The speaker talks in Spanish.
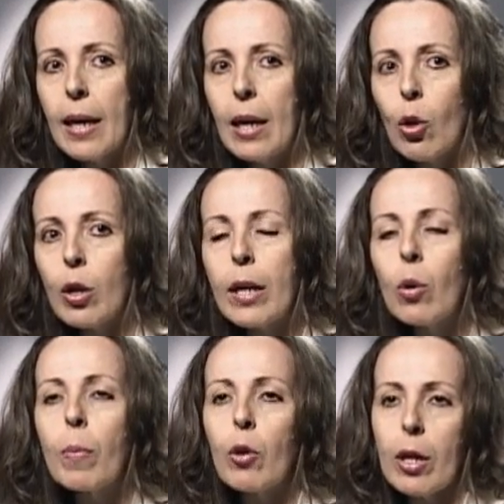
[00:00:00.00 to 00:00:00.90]
el no
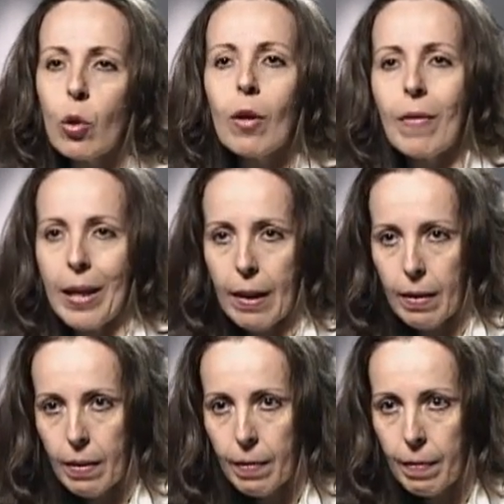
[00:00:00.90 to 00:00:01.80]
tener un proyecto de vida,
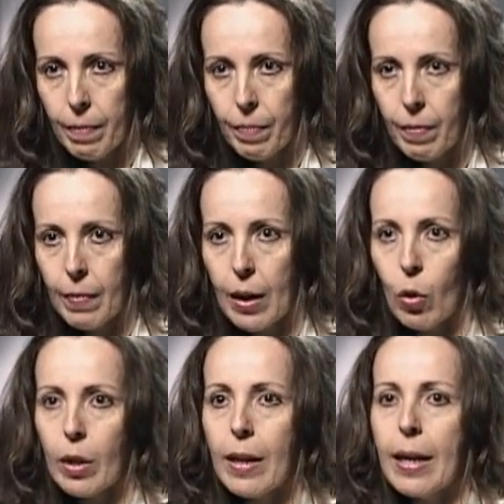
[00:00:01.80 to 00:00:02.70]
el
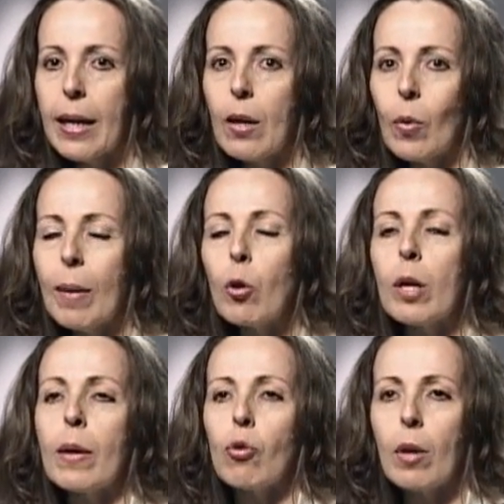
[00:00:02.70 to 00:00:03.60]
no tener una
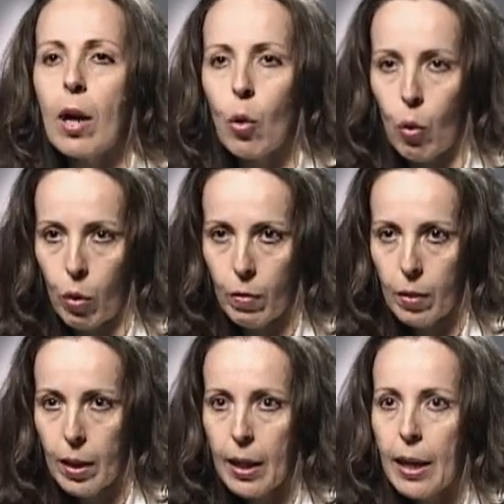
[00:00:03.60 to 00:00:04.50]
motivación al logro,
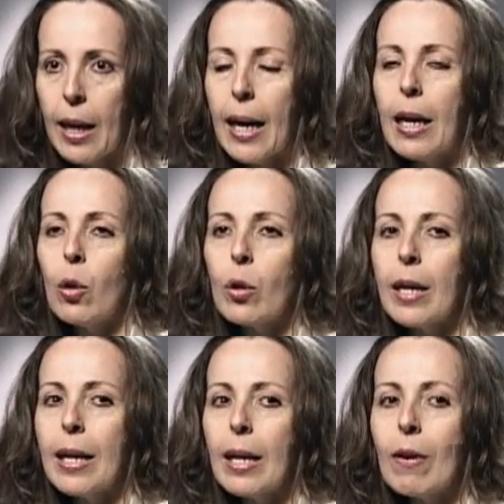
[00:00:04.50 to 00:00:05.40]
el no
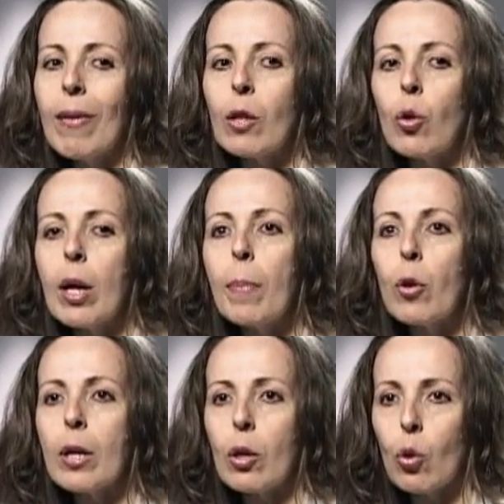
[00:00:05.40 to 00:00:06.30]
tener factores
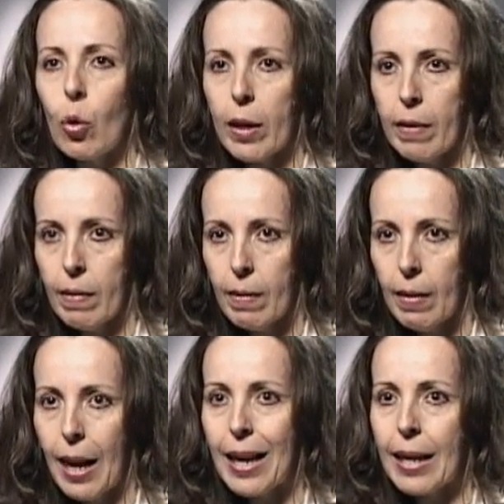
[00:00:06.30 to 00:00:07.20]
protectores
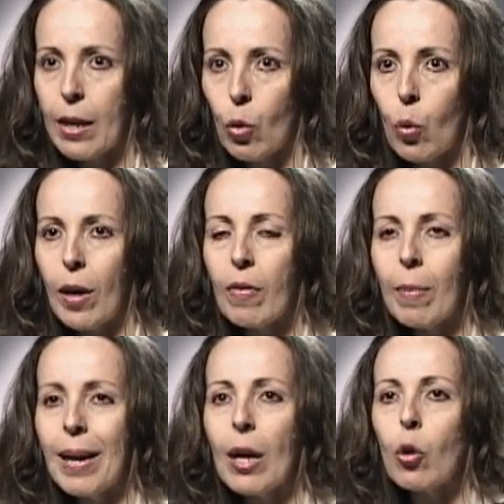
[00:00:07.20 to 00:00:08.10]
alrededor, una
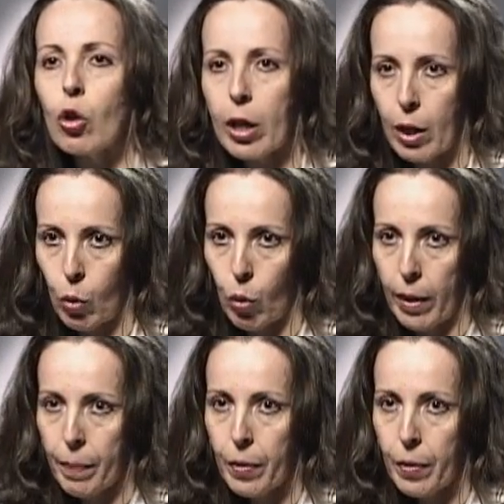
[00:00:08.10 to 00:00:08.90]
familia contenedora,